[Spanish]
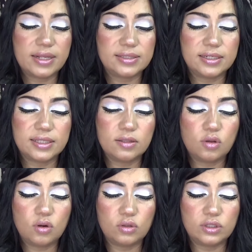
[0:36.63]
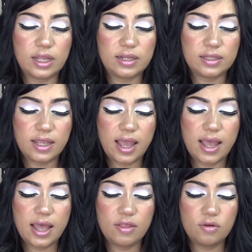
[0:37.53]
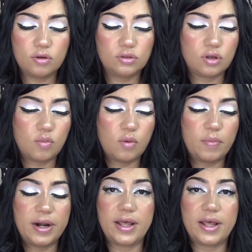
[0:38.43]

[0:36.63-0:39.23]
para hacer tanto los delineados como